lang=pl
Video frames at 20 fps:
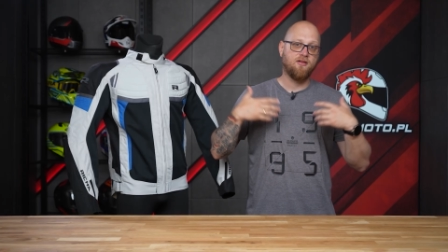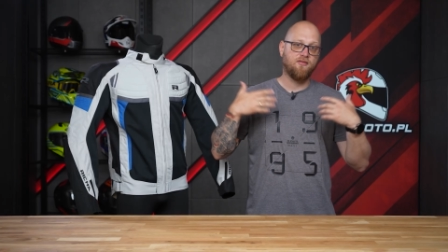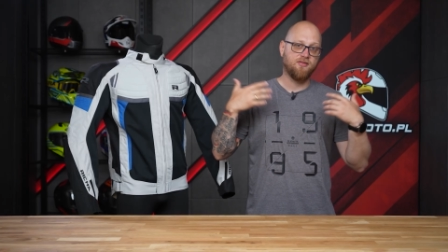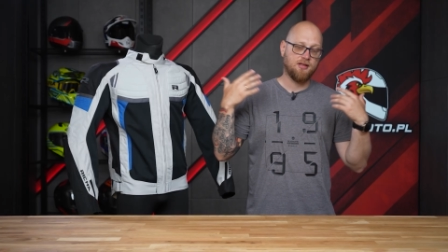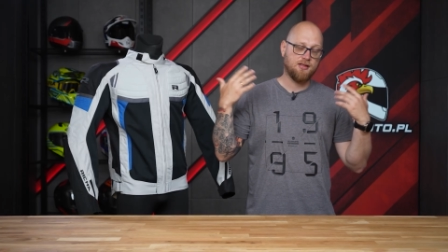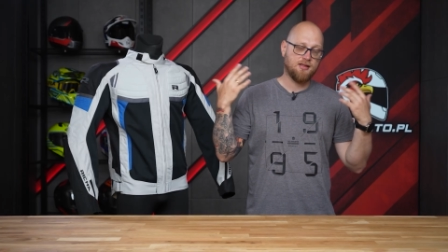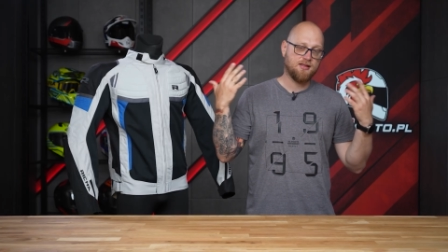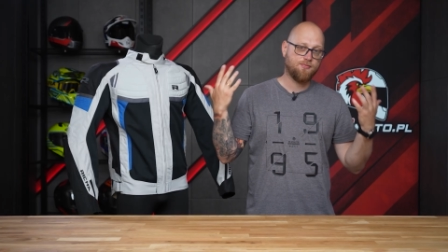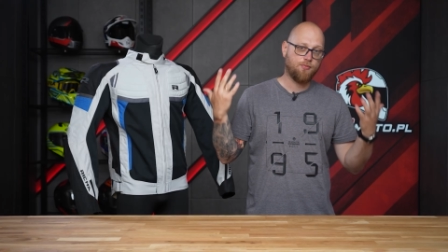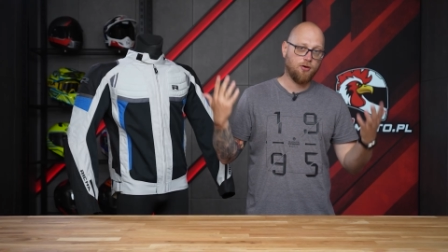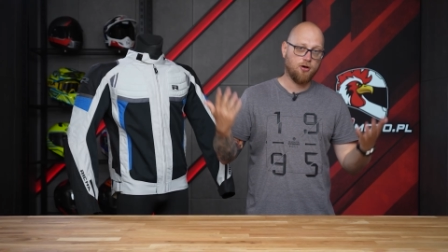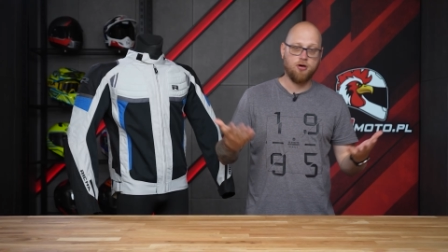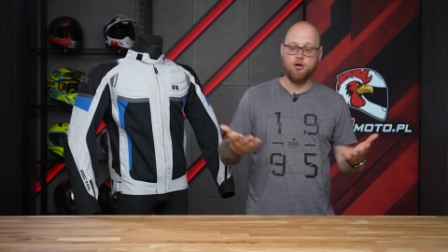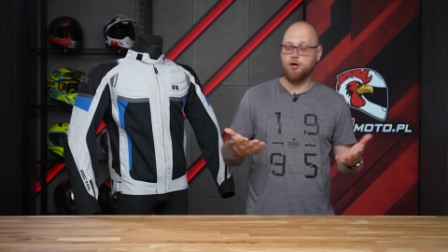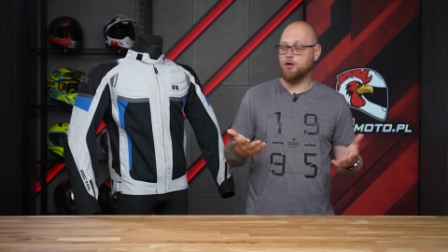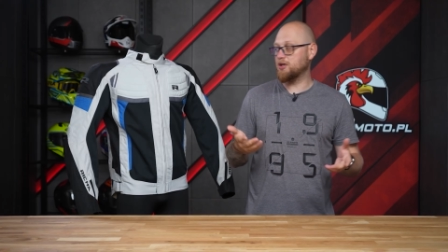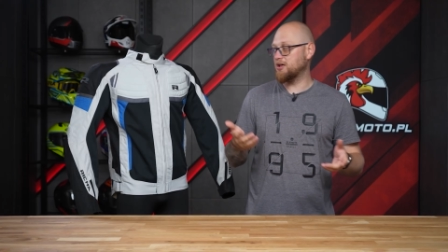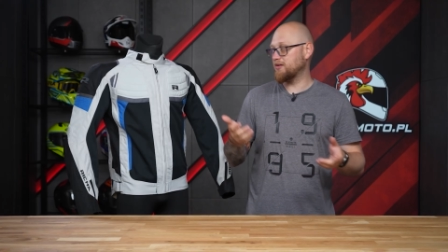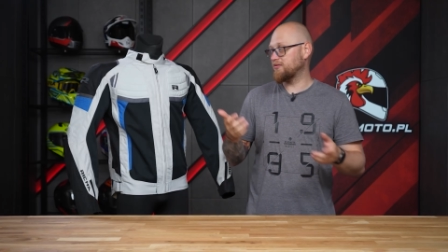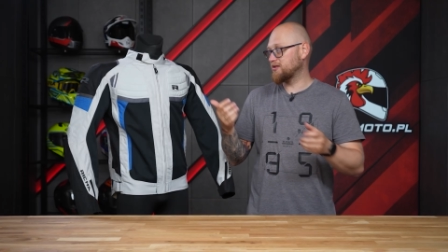wtedy
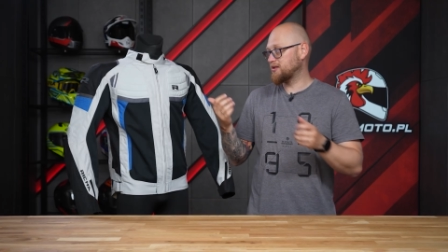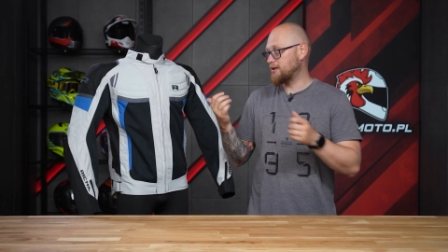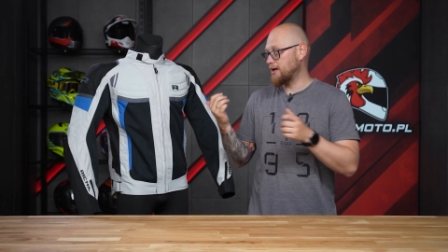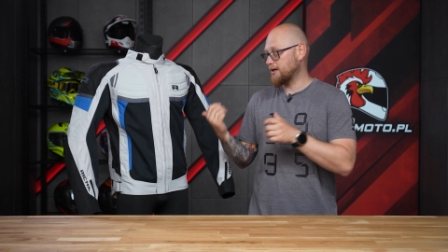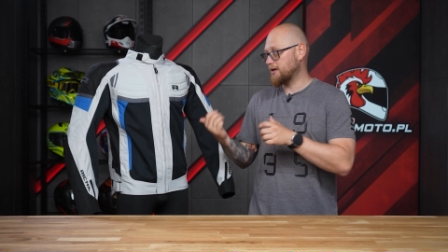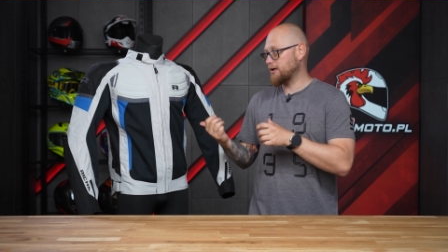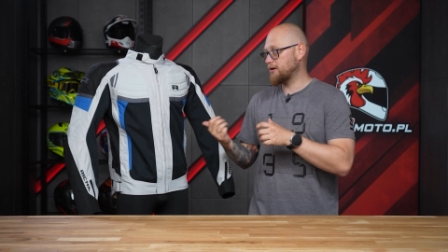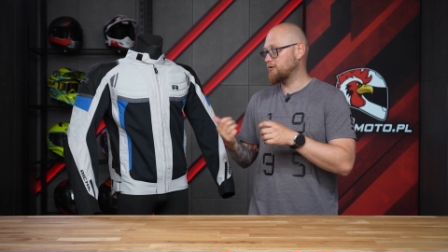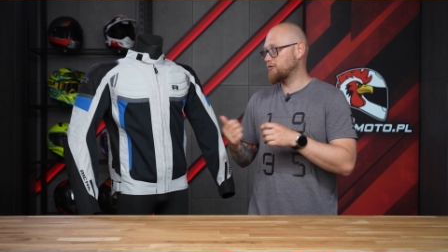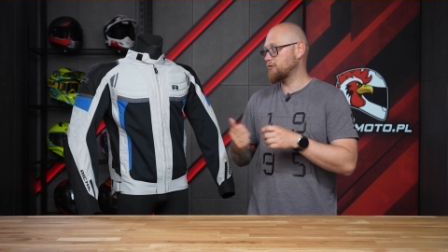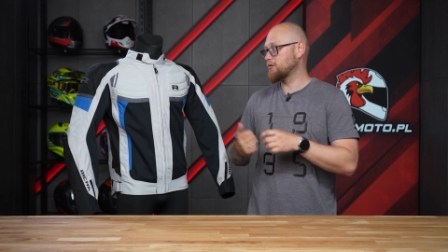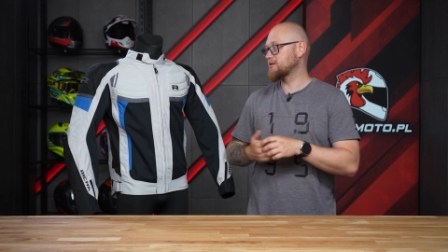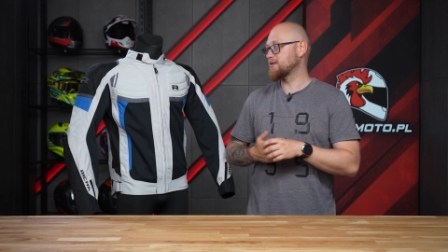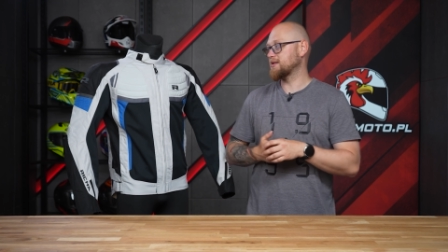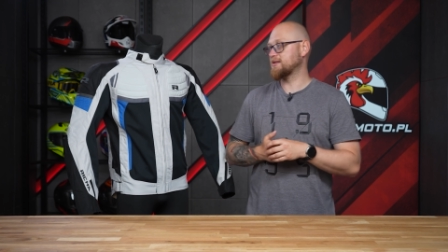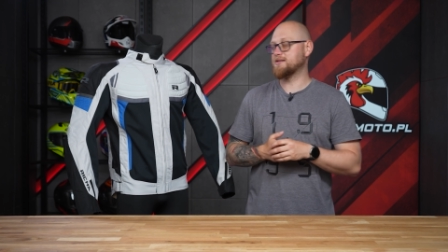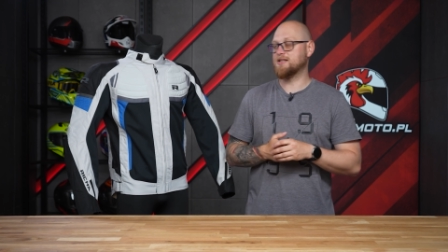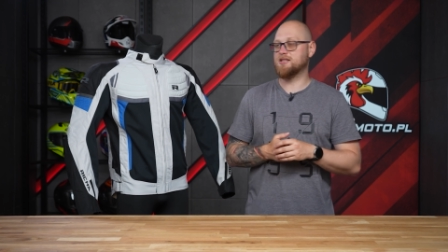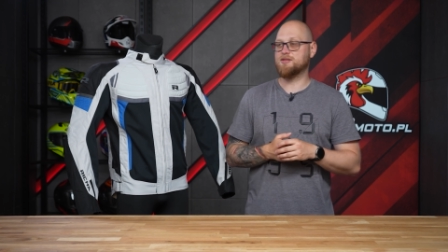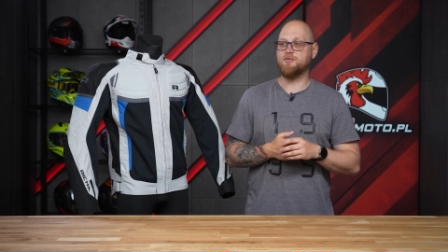spokojnie w takiej
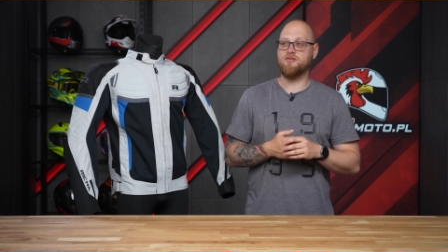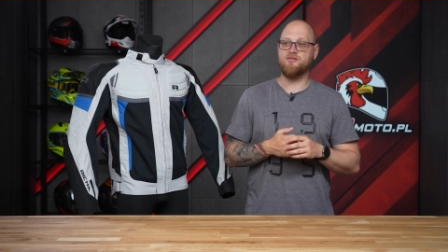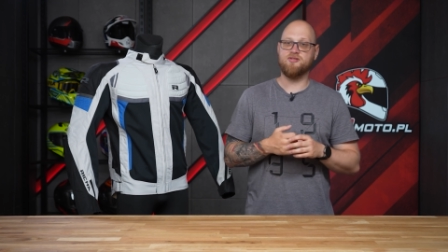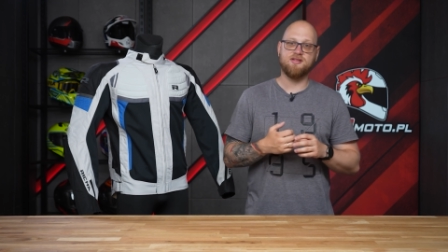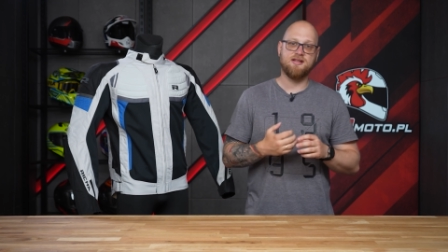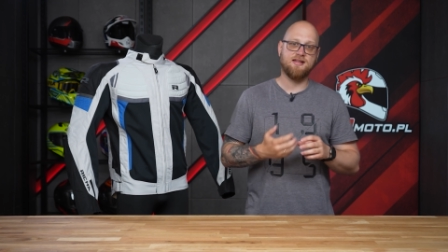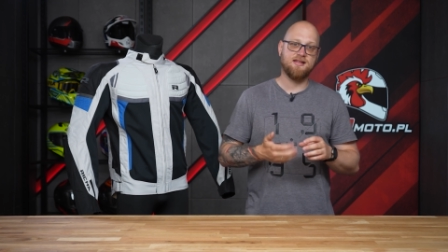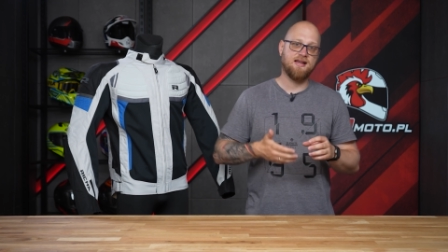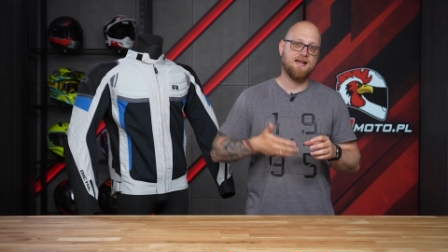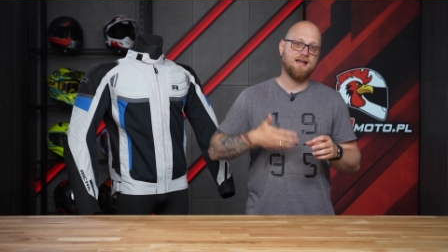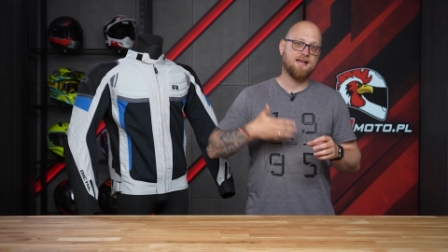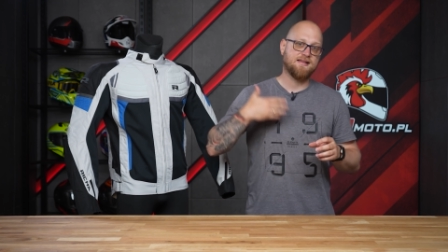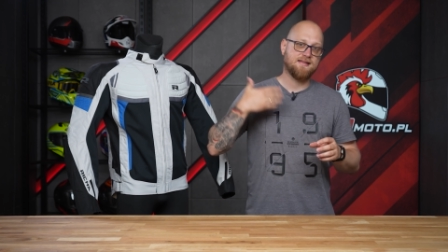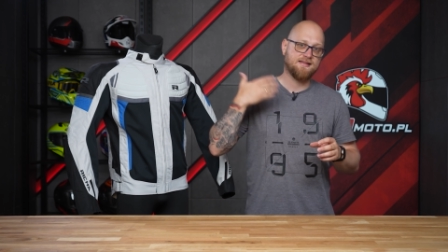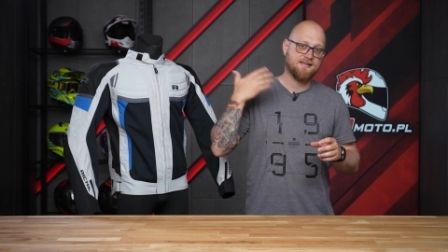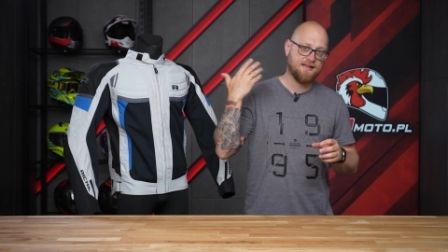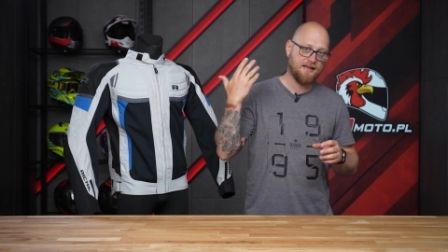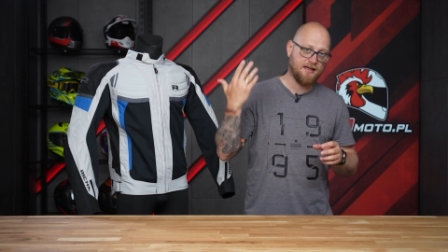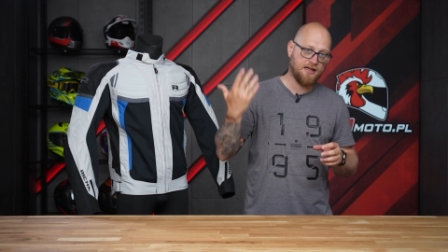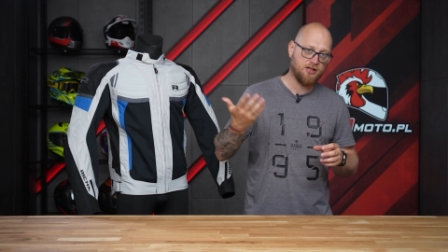kurce jesteśmy w stanie
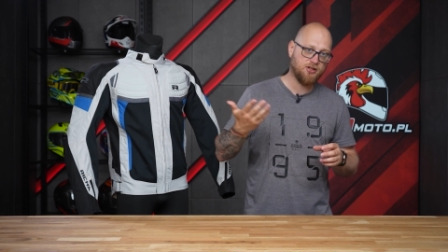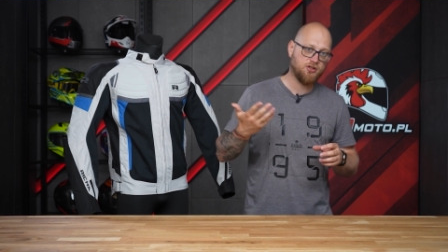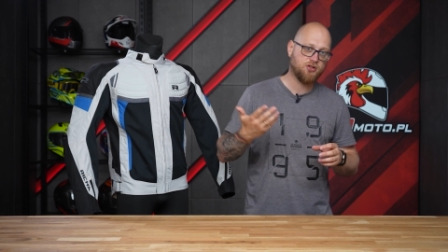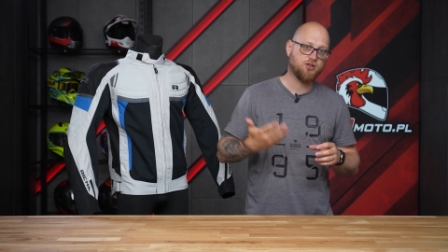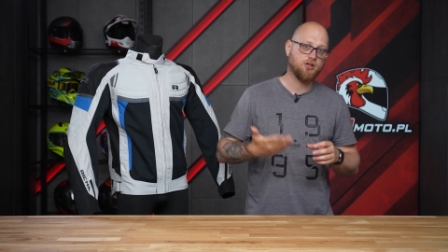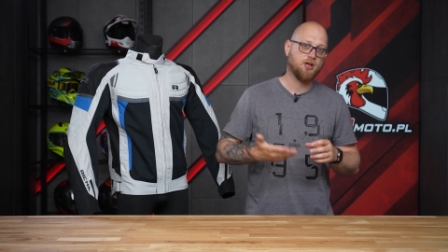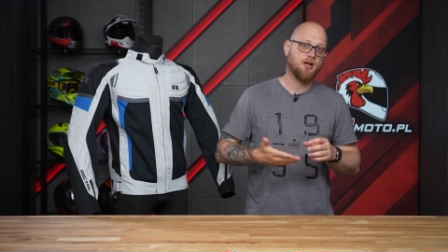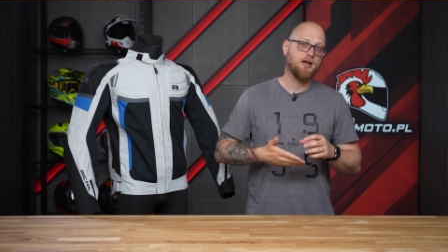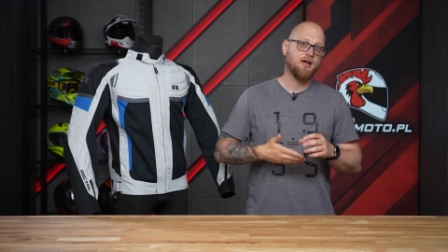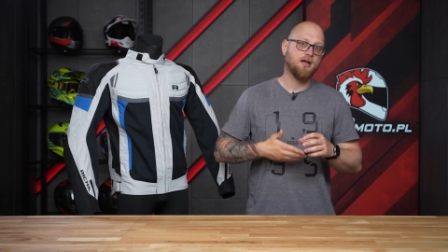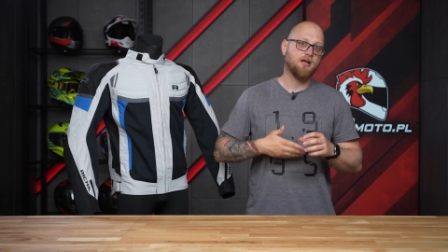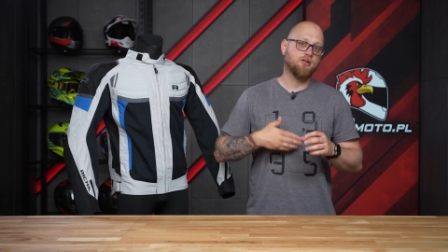zejść